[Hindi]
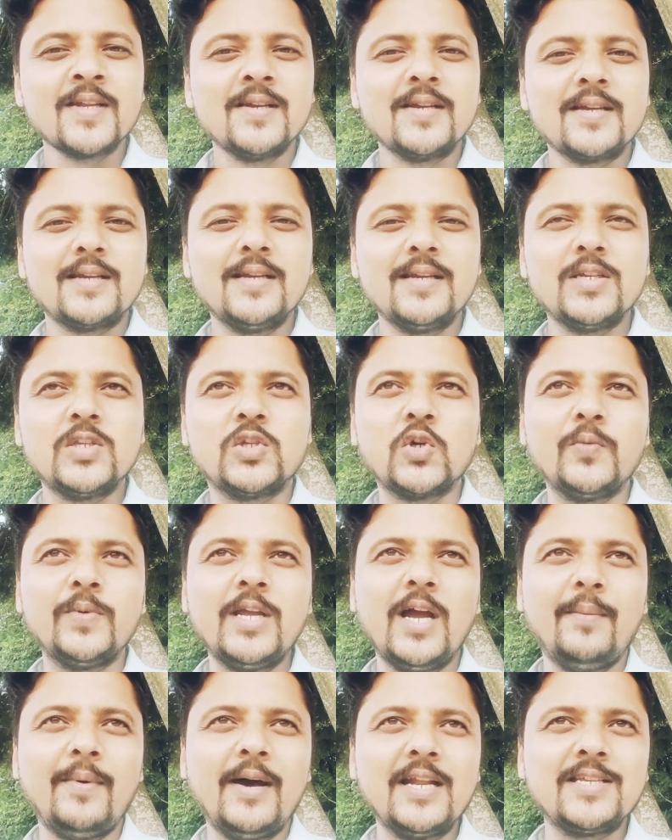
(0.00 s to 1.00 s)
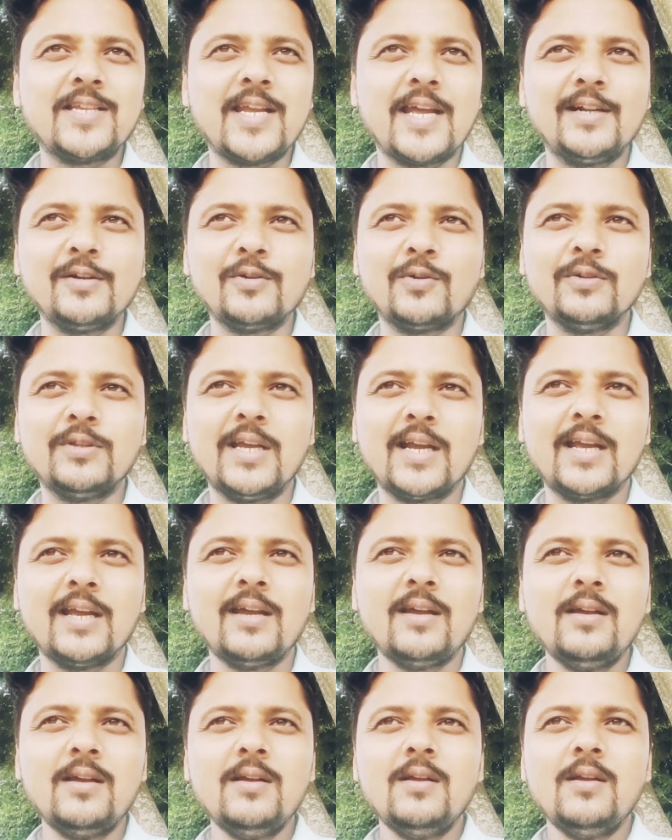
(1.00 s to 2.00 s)
कि जो भी हमारे चैनल को देखे
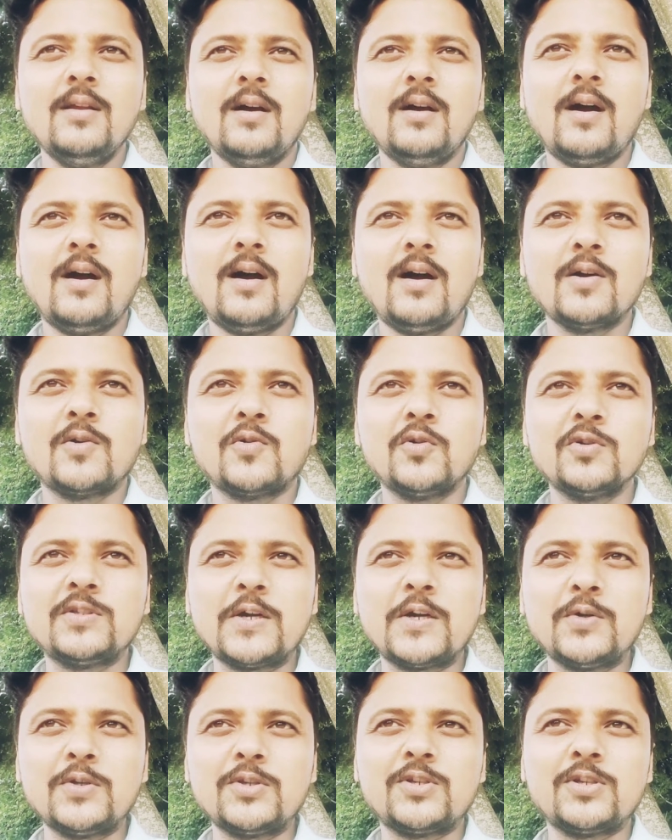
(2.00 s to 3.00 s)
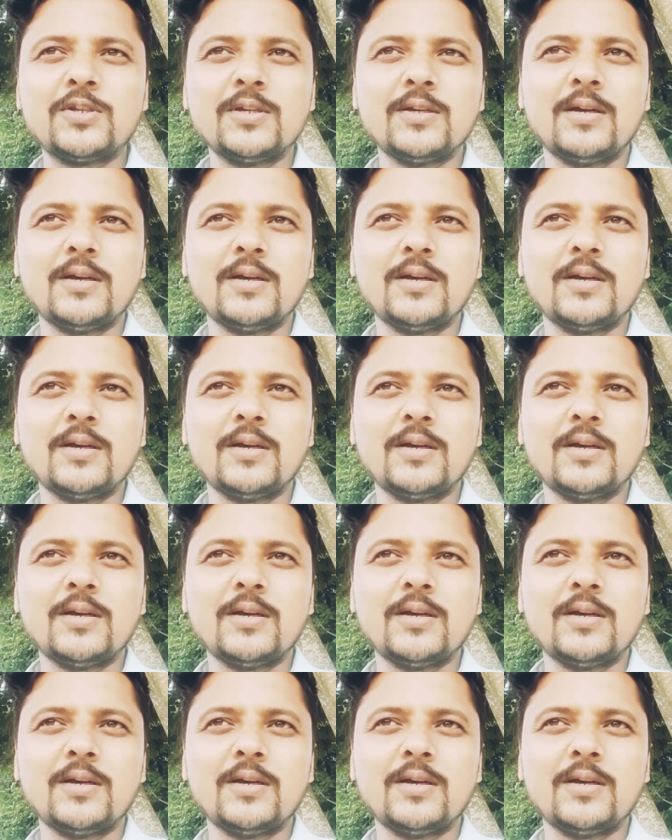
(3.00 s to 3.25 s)
कुछ ना कुछ